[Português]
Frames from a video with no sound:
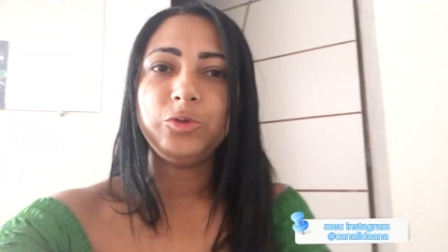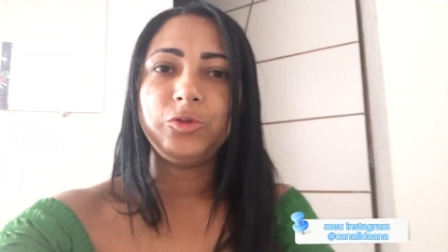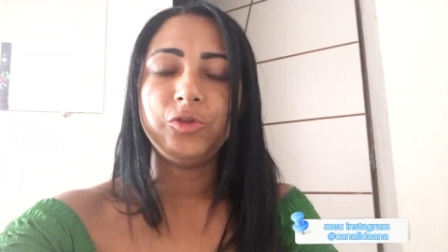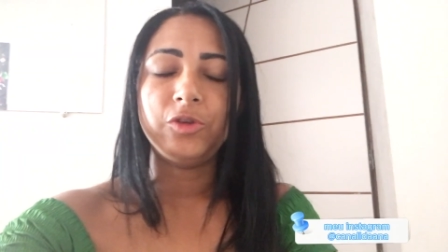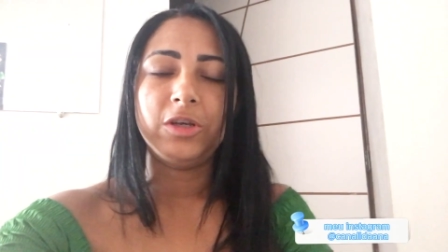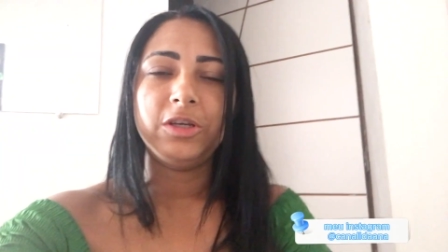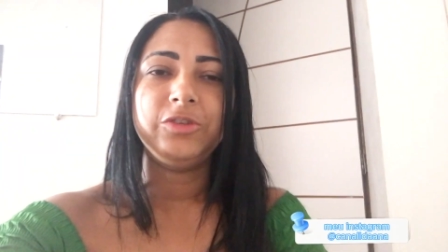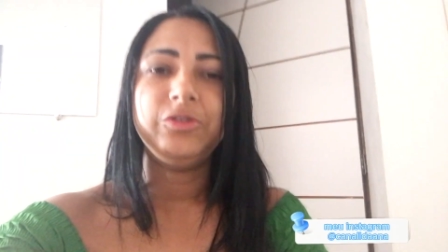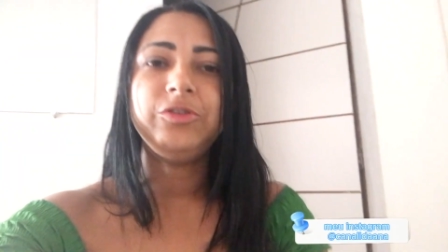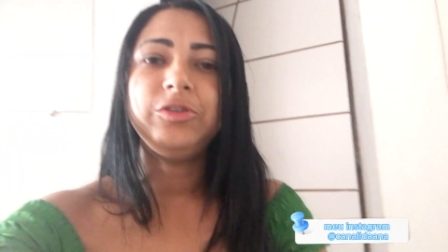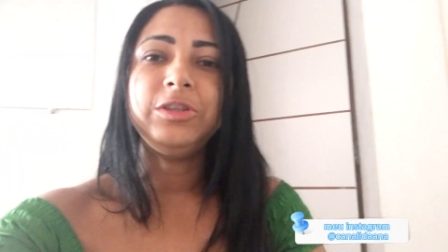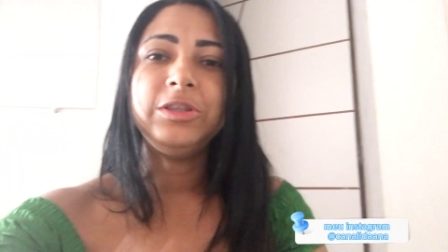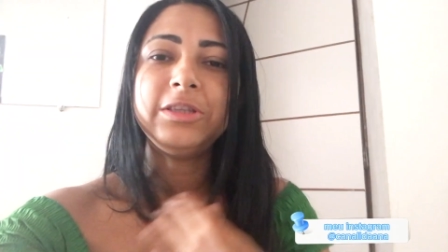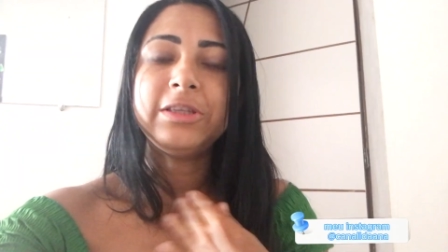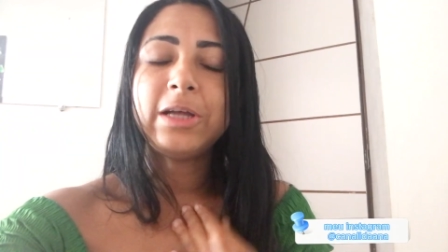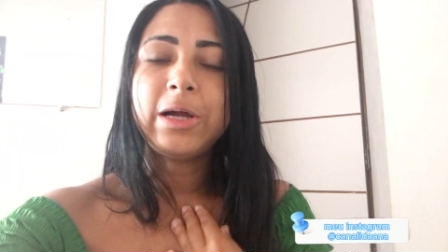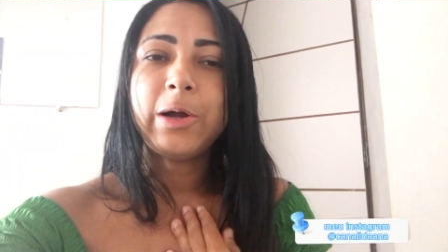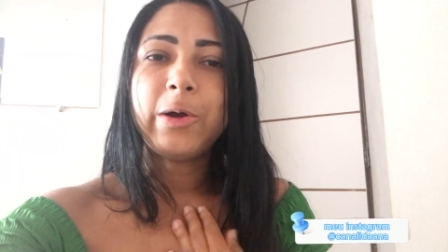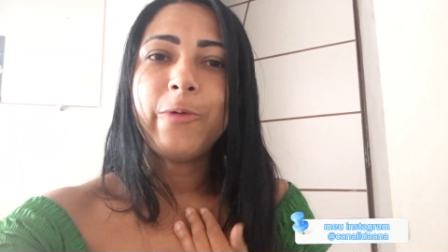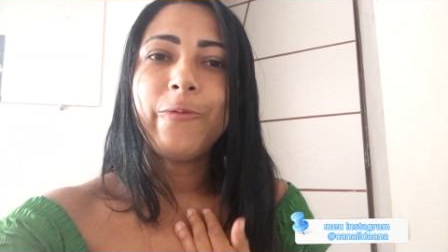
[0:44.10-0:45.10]
gente?
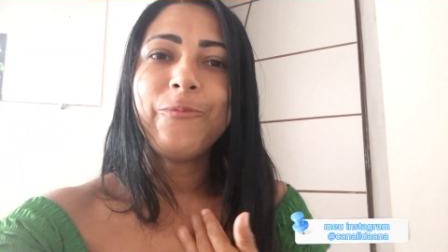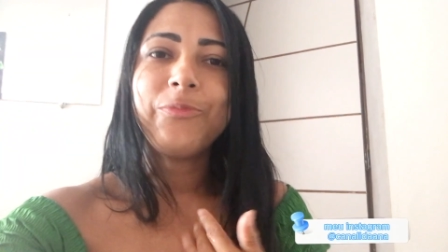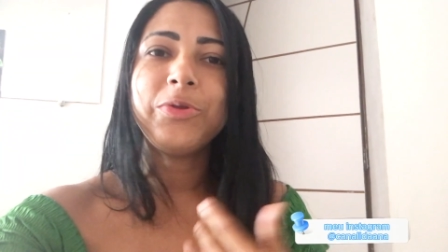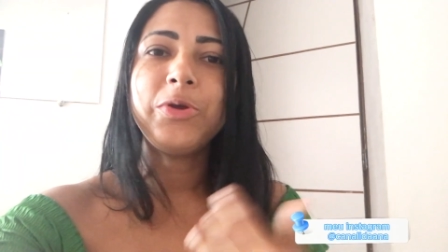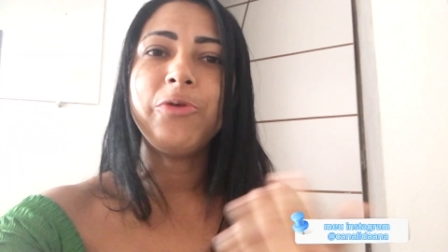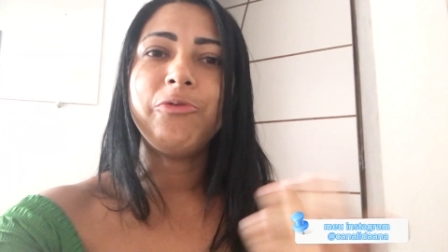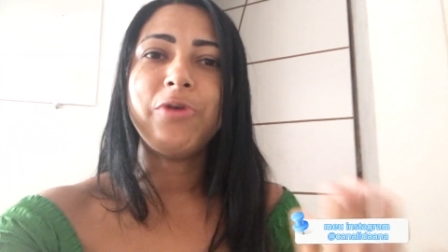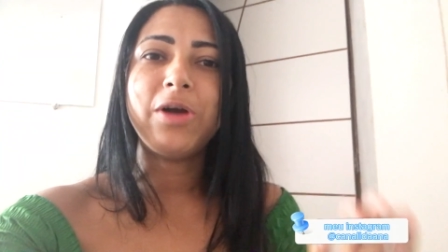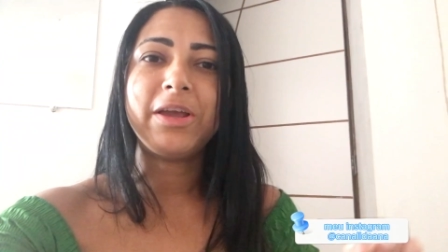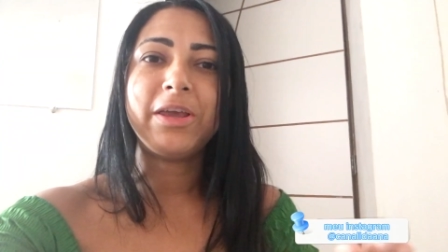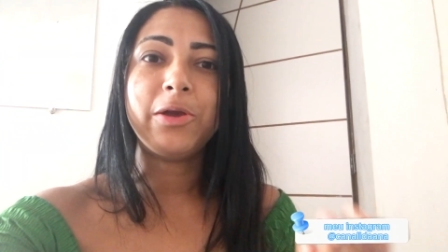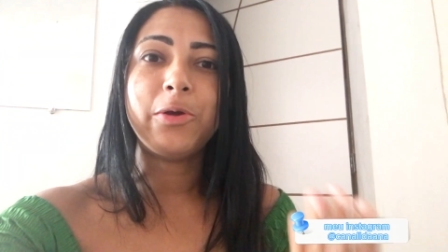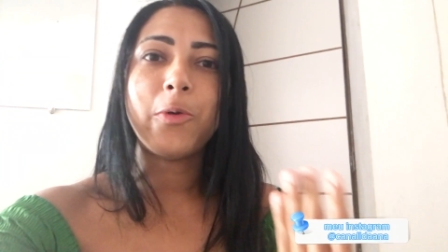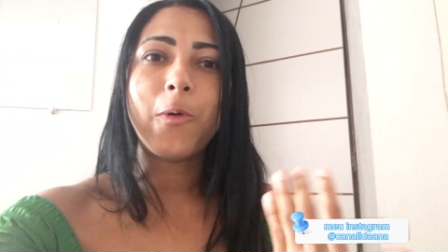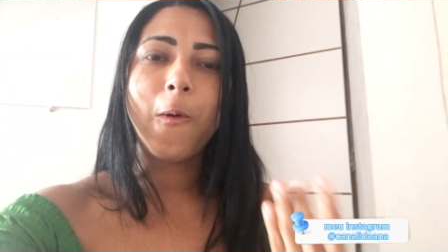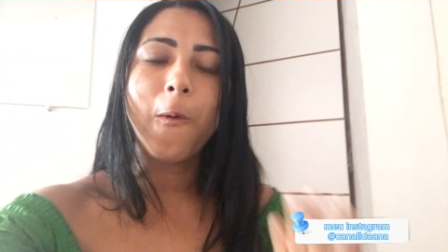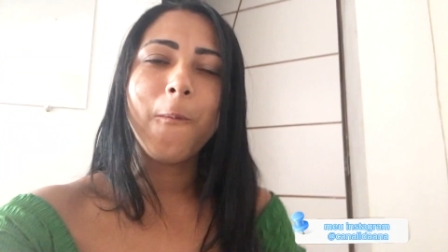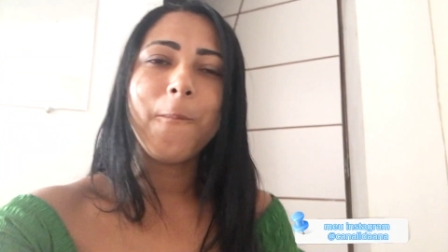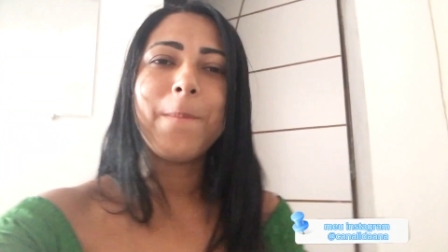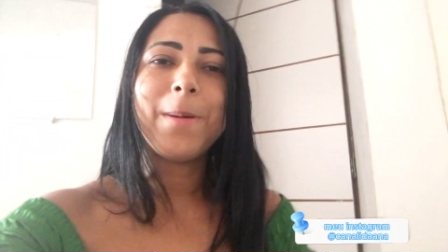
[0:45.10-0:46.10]
Então, eu vou aqui
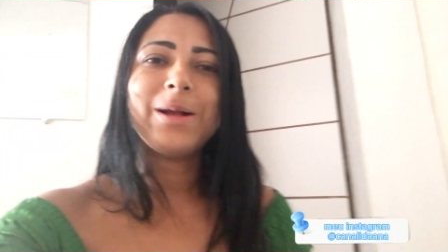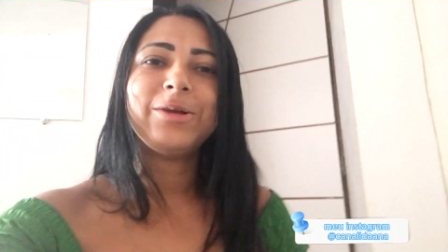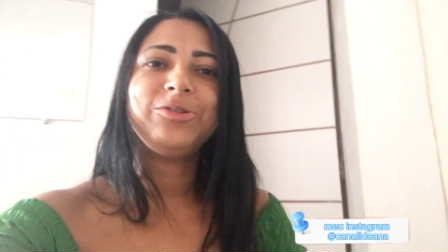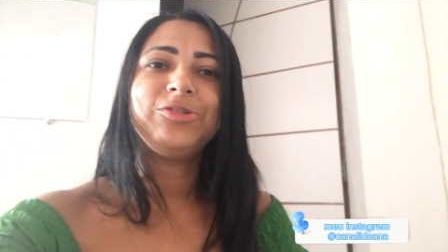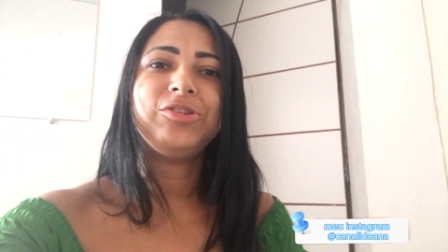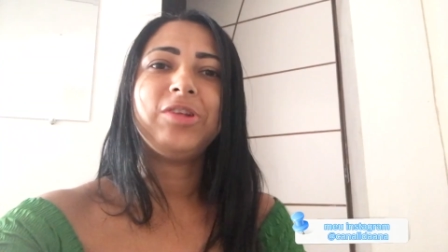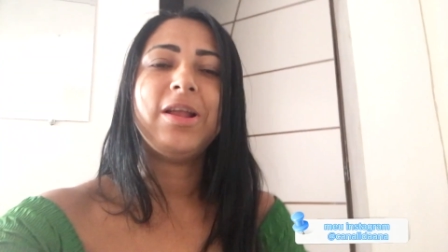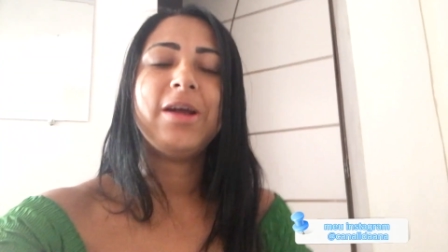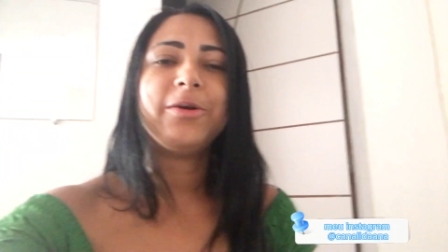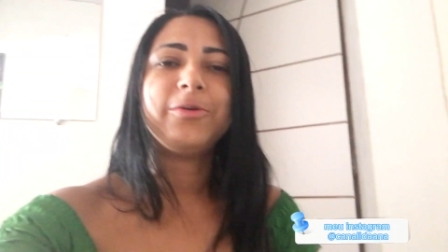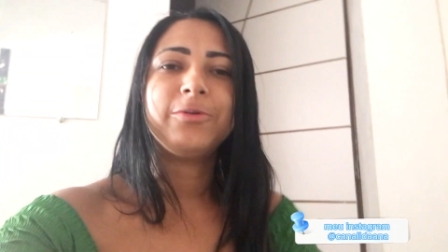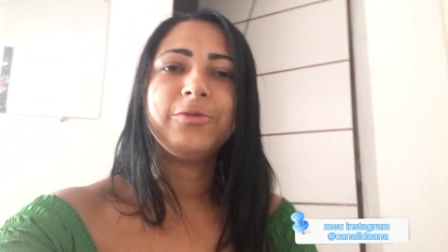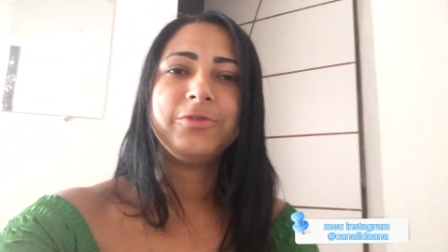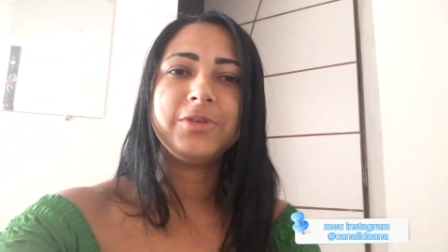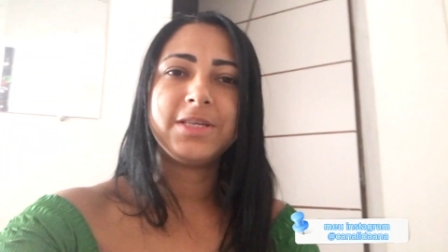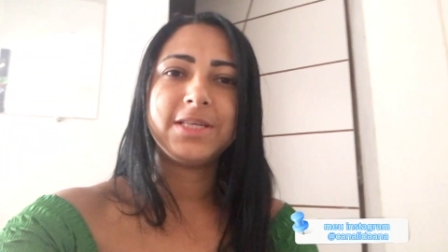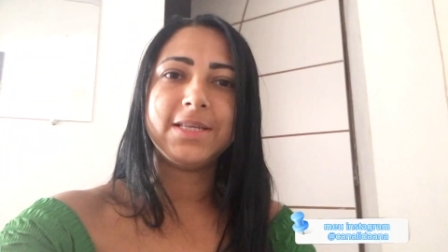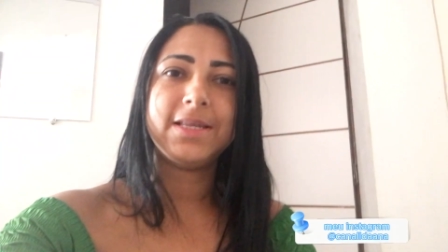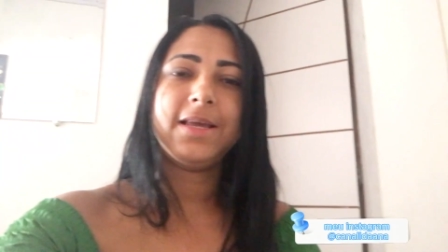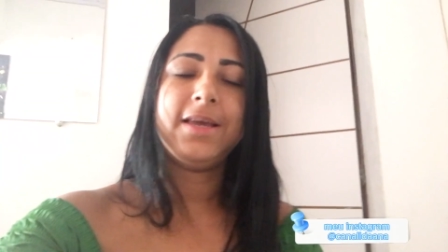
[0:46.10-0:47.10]
compartilhar com
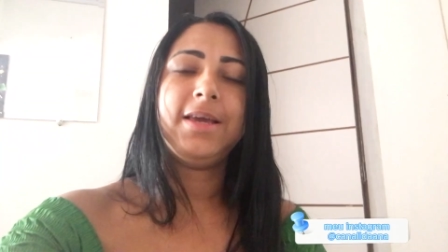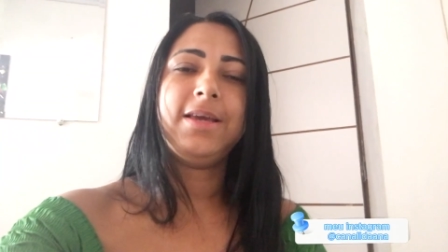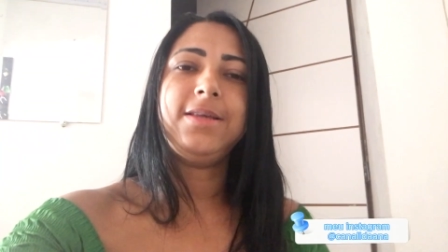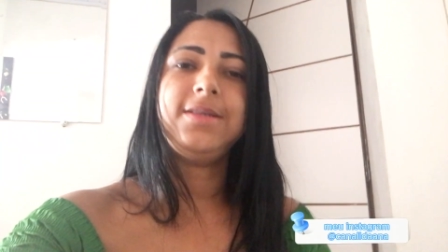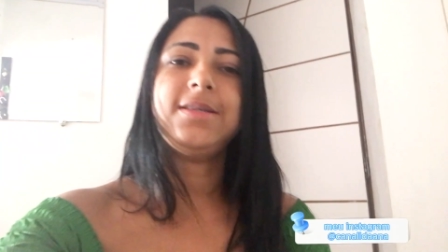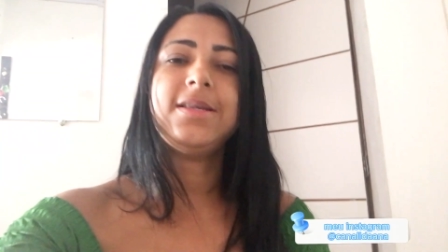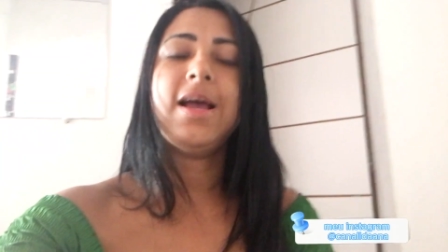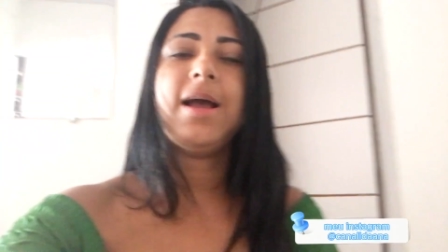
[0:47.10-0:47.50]
vocês